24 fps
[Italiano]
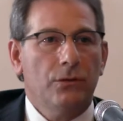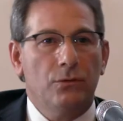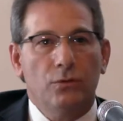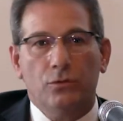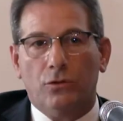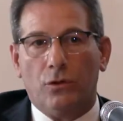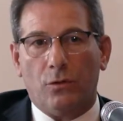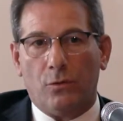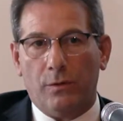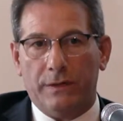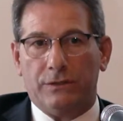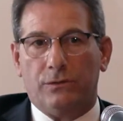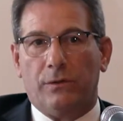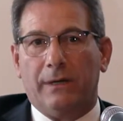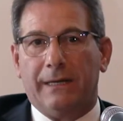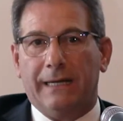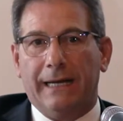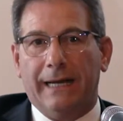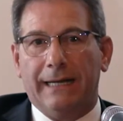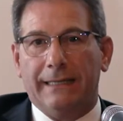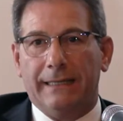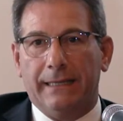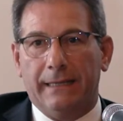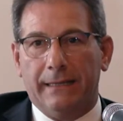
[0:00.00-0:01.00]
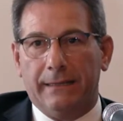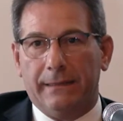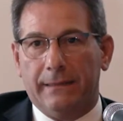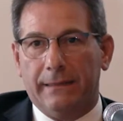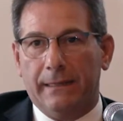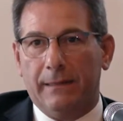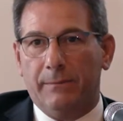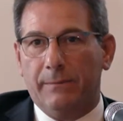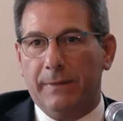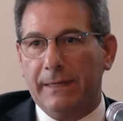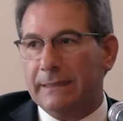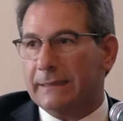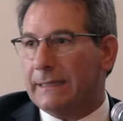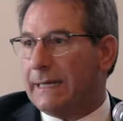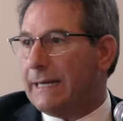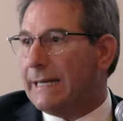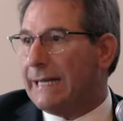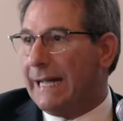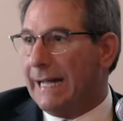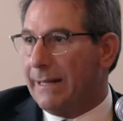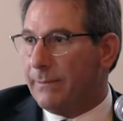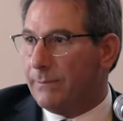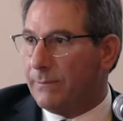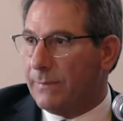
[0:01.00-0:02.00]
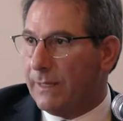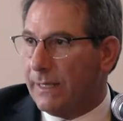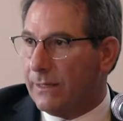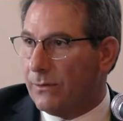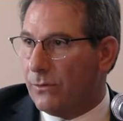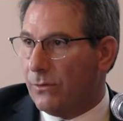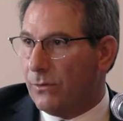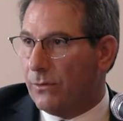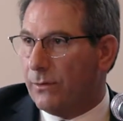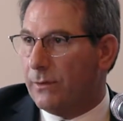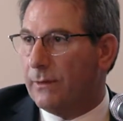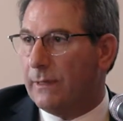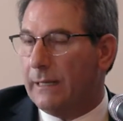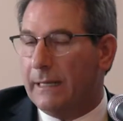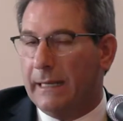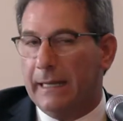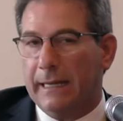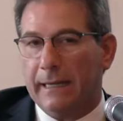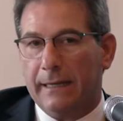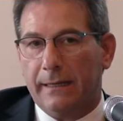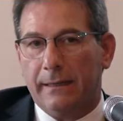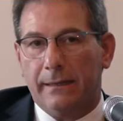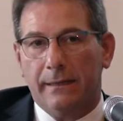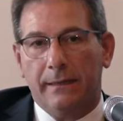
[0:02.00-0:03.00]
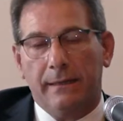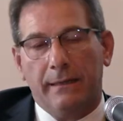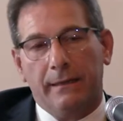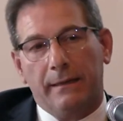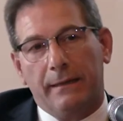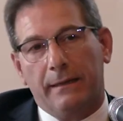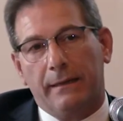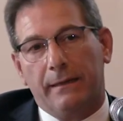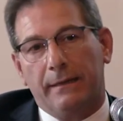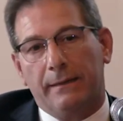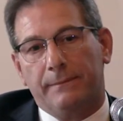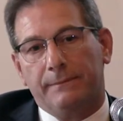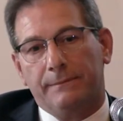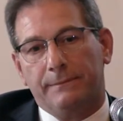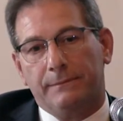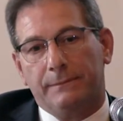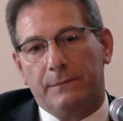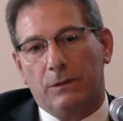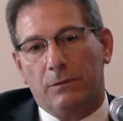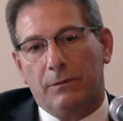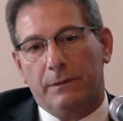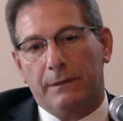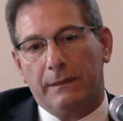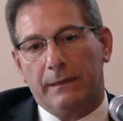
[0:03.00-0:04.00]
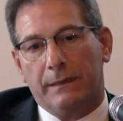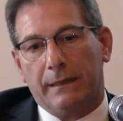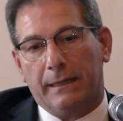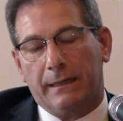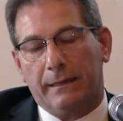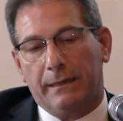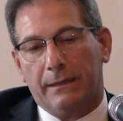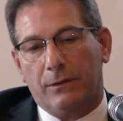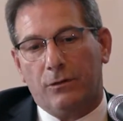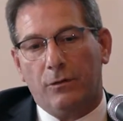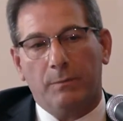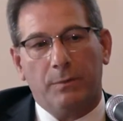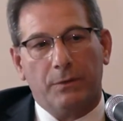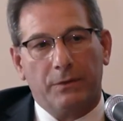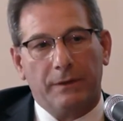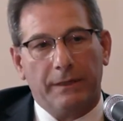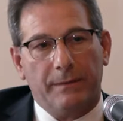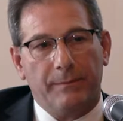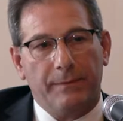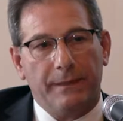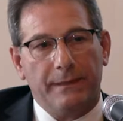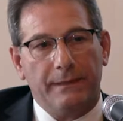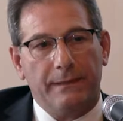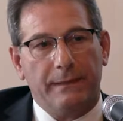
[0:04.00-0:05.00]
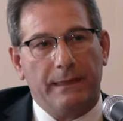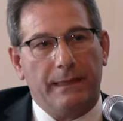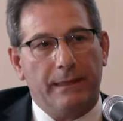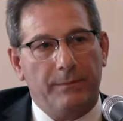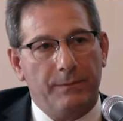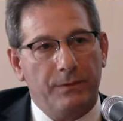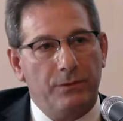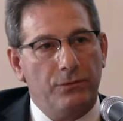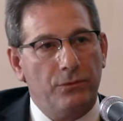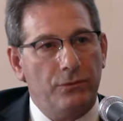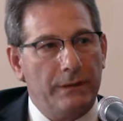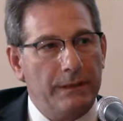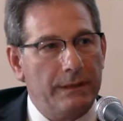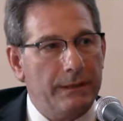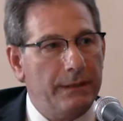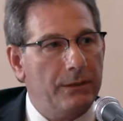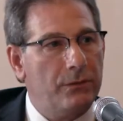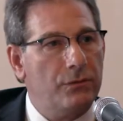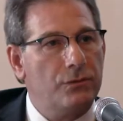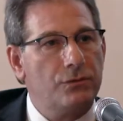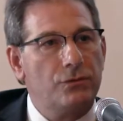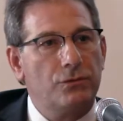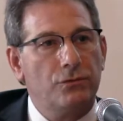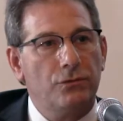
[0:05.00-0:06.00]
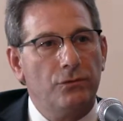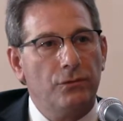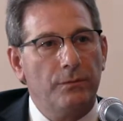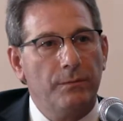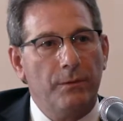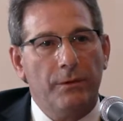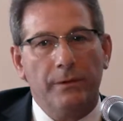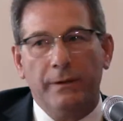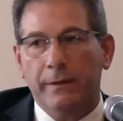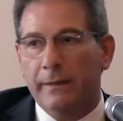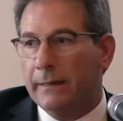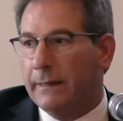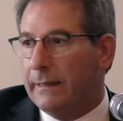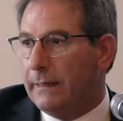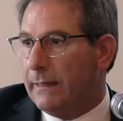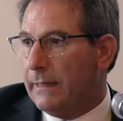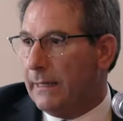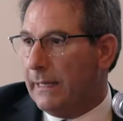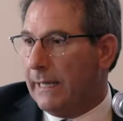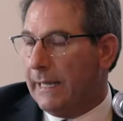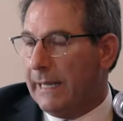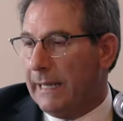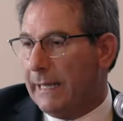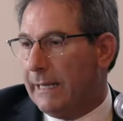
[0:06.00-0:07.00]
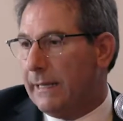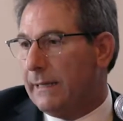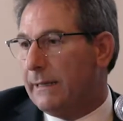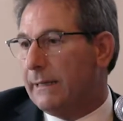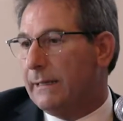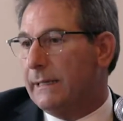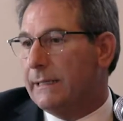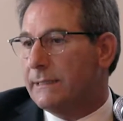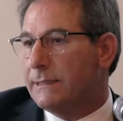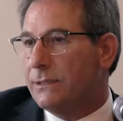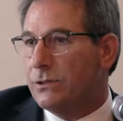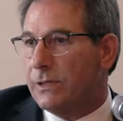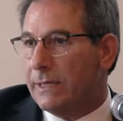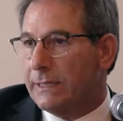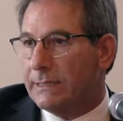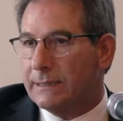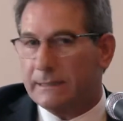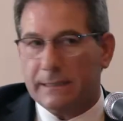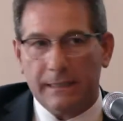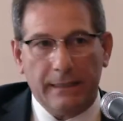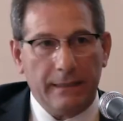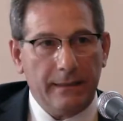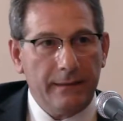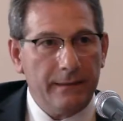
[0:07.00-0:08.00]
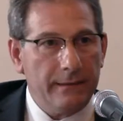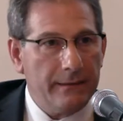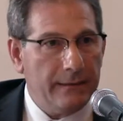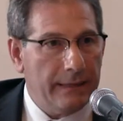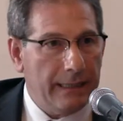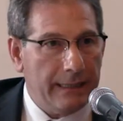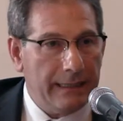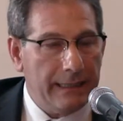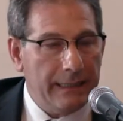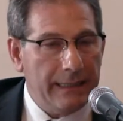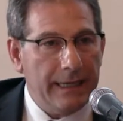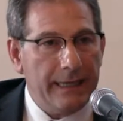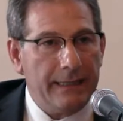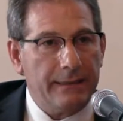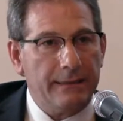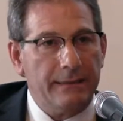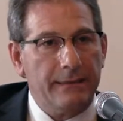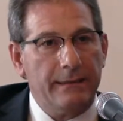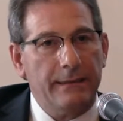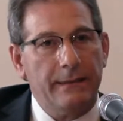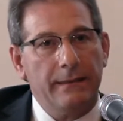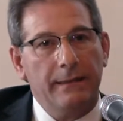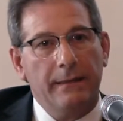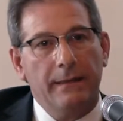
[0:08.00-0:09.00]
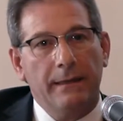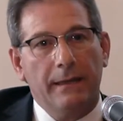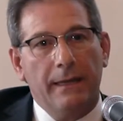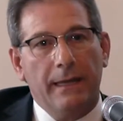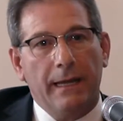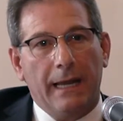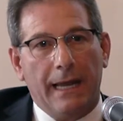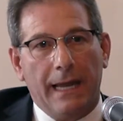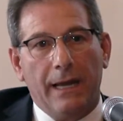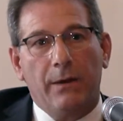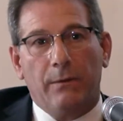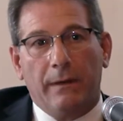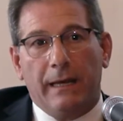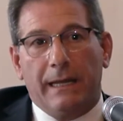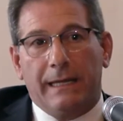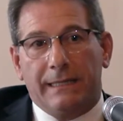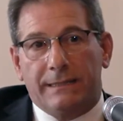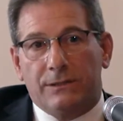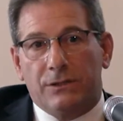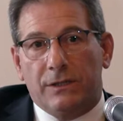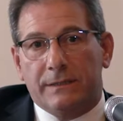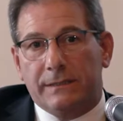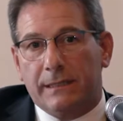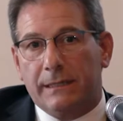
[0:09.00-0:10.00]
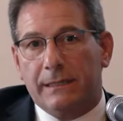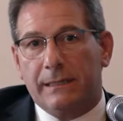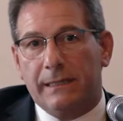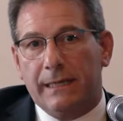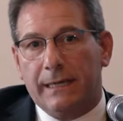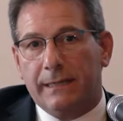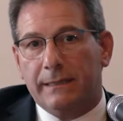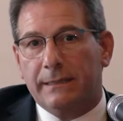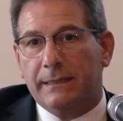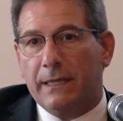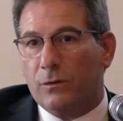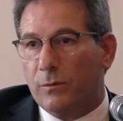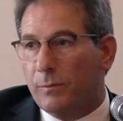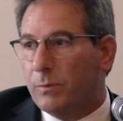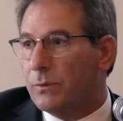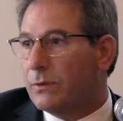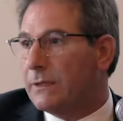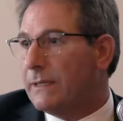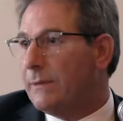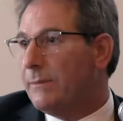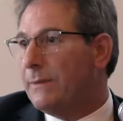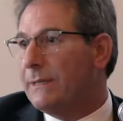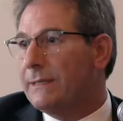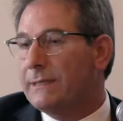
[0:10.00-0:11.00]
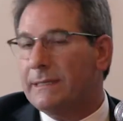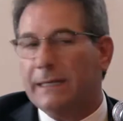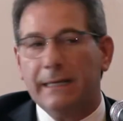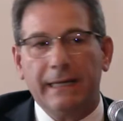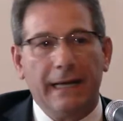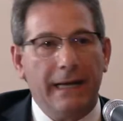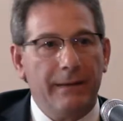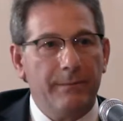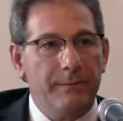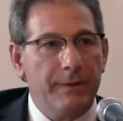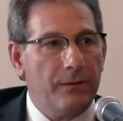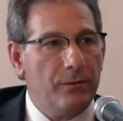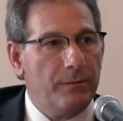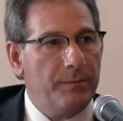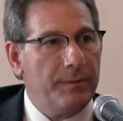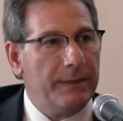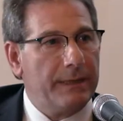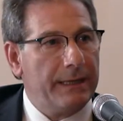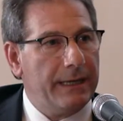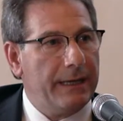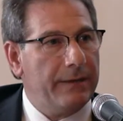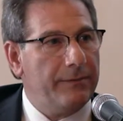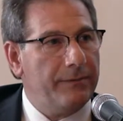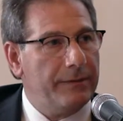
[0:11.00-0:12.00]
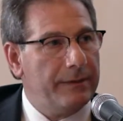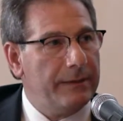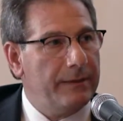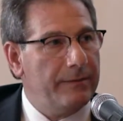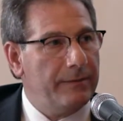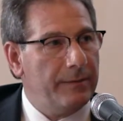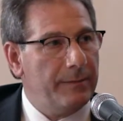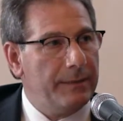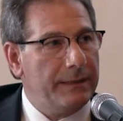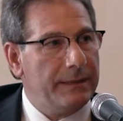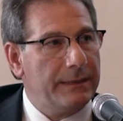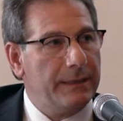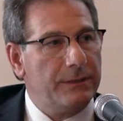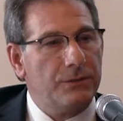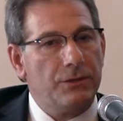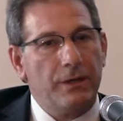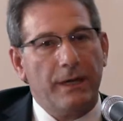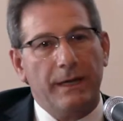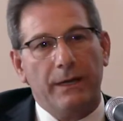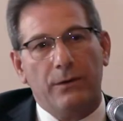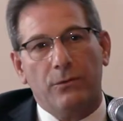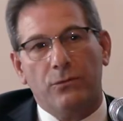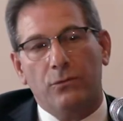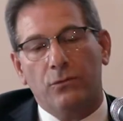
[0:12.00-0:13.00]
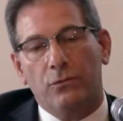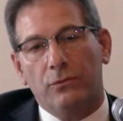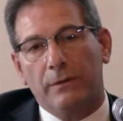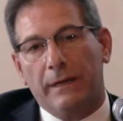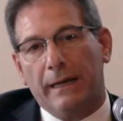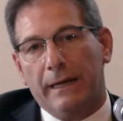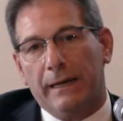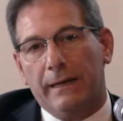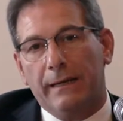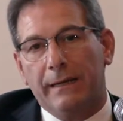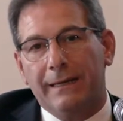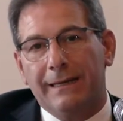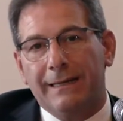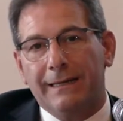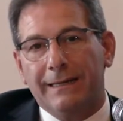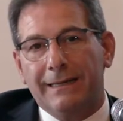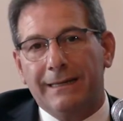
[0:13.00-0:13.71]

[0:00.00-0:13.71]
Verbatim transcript: Tutto questo accade nel mentre cambiano le, eh, dire, i comportamenti, le abitudini di consumo e le esigenze dei clienti e, e le esigenze dei clienti, i comportamenti cambiano perché effettivamente c'è una